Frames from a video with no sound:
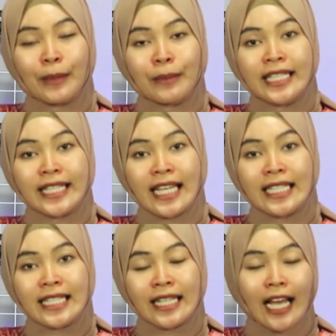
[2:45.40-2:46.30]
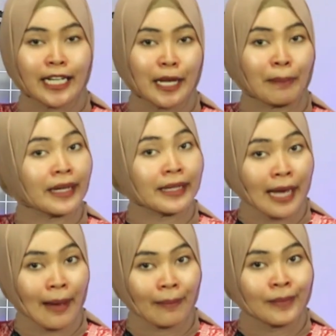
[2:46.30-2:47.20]
mimis tes, ada
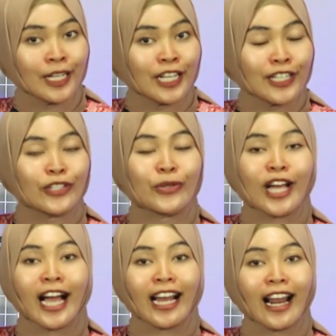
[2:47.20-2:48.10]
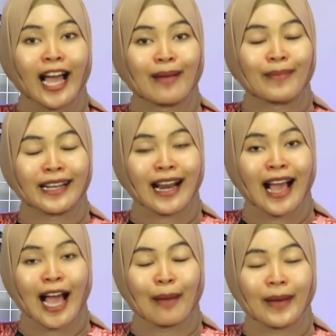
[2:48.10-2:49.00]
peredam, dan juga
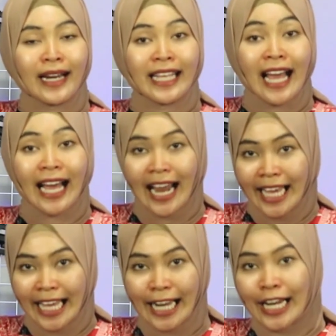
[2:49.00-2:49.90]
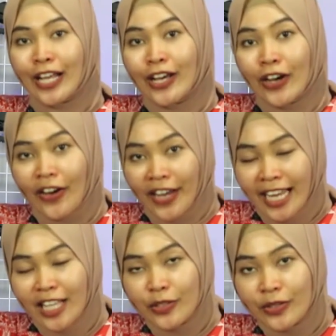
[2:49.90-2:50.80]
kelengkapan-kelengkapan yang lain. Oke,
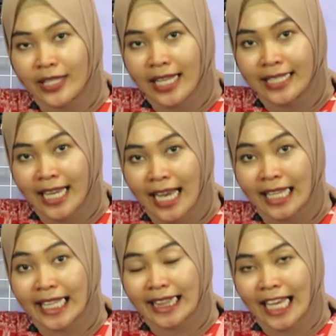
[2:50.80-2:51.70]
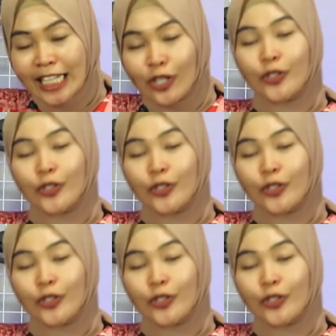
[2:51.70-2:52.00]
lanjut saja kita ke